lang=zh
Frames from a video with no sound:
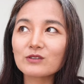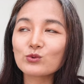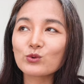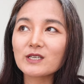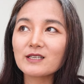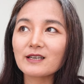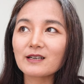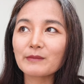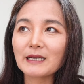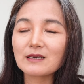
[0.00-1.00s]
多一点
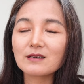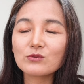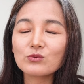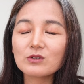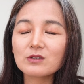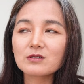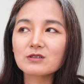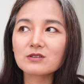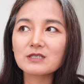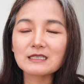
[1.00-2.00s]
了吧，一个月
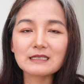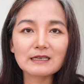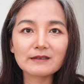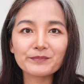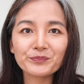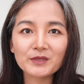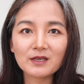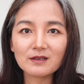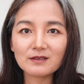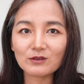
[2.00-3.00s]
十几天了。
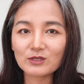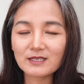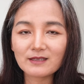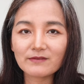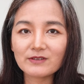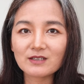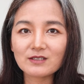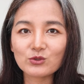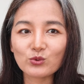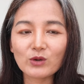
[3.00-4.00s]
然后他现在非常
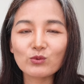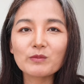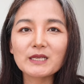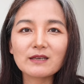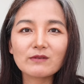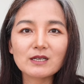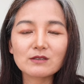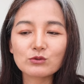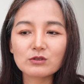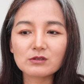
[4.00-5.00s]
喜欢我，每天晚上
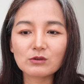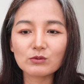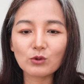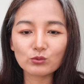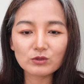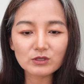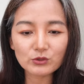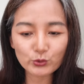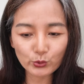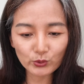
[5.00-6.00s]
就是从笼子里
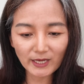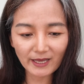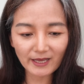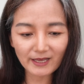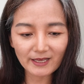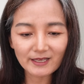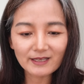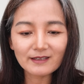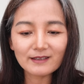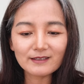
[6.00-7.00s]
出来。
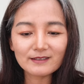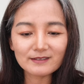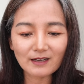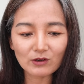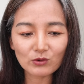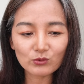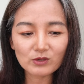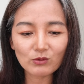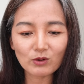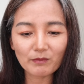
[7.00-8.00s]
然后
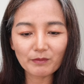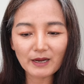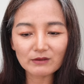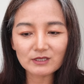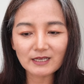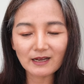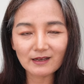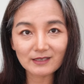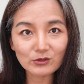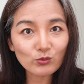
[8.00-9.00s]
让我抱着它，
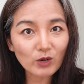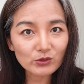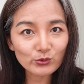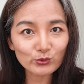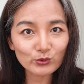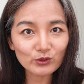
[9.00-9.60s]
它去玩土。